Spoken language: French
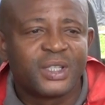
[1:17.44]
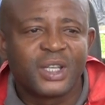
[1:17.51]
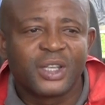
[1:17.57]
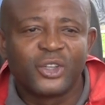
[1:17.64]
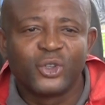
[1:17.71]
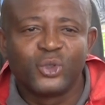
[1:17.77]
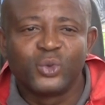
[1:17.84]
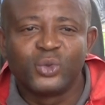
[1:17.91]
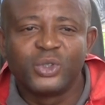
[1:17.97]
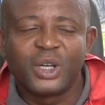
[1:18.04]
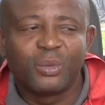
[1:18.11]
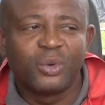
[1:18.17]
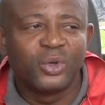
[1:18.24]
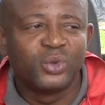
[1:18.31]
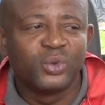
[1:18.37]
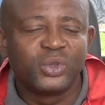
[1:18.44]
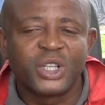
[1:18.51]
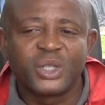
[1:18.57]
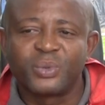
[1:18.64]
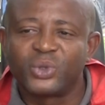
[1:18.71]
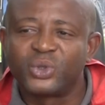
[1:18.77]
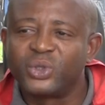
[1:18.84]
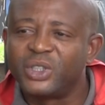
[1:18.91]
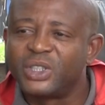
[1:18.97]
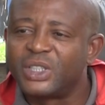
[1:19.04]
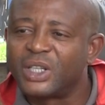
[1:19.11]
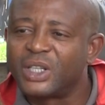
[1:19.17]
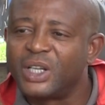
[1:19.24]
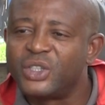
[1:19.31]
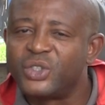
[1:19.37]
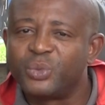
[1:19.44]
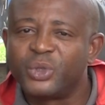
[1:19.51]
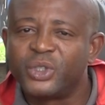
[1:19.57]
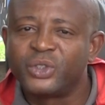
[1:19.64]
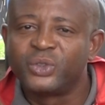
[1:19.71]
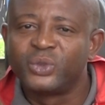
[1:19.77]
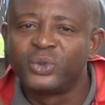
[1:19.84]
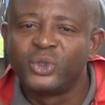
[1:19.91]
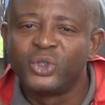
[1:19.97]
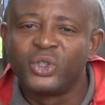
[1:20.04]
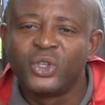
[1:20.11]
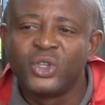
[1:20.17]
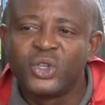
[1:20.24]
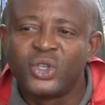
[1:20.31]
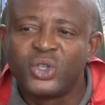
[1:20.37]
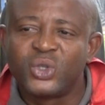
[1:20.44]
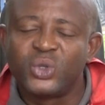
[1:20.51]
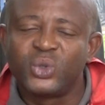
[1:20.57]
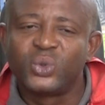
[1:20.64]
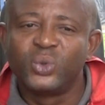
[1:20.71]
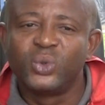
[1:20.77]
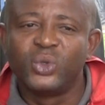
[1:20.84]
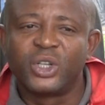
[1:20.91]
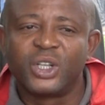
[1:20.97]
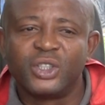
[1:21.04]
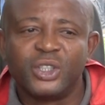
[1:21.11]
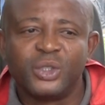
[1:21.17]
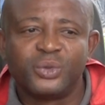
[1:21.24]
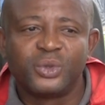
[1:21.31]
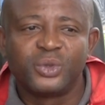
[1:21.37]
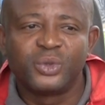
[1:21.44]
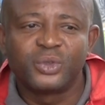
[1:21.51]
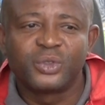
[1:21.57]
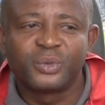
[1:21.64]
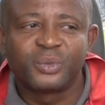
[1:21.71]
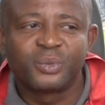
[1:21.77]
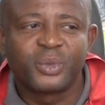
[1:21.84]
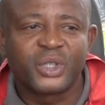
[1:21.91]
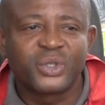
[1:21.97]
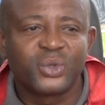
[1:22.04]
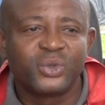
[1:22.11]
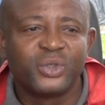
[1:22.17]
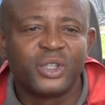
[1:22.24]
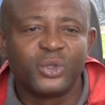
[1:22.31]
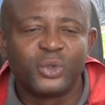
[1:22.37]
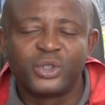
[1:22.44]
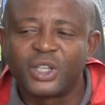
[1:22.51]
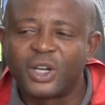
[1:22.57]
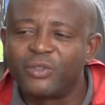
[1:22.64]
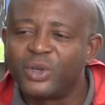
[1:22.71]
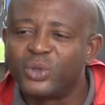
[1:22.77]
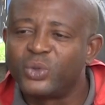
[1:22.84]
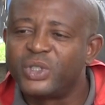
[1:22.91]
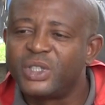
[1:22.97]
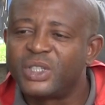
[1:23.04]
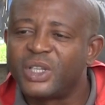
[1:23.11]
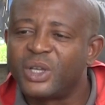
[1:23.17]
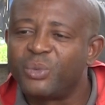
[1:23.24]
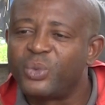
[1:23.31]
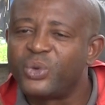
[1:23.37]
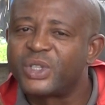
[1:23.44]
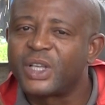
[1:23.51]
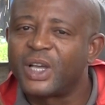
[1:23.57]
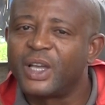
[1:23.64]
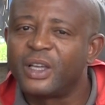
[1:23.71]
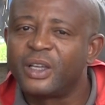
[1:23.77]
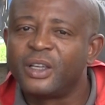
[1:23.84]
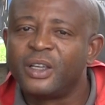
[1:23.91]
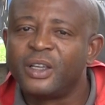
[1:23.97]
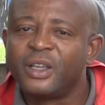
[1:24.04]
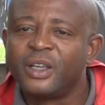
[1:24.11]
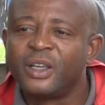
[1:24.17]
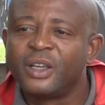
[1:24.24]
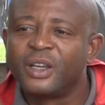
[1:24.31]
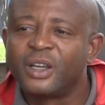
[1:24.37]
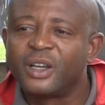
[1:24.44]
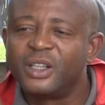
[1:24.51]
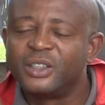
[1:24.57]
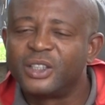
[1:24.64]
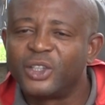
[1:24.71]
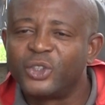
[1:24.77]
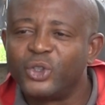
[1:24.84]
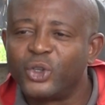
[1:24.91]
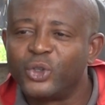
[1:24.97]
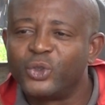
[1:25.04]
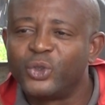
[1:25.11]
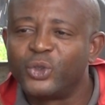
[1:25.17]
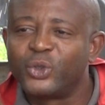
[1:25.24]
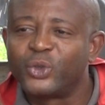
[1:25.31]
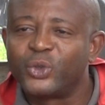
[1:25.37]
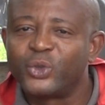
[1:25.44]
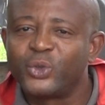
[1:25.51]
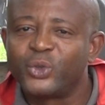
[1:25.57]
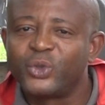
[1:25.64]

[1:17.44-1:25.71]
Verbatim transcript: c'est que nous, d'abord, nous respectons les engagements, surtout le rendez-vous, parce que dans le travail aussi, c'est un peu ça. Hein. Quand on donne euh,